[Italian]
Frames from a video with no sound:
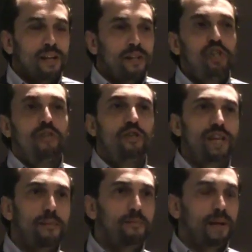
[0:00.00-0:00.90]
dicevo
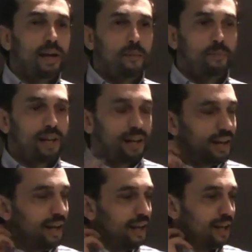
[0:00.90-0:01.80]
sempre
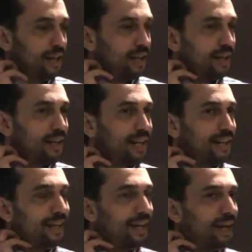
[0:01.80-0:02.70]
perché il
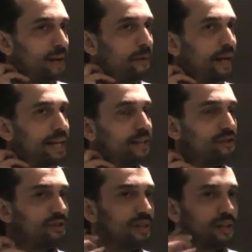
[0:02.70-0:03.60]
grande maestro,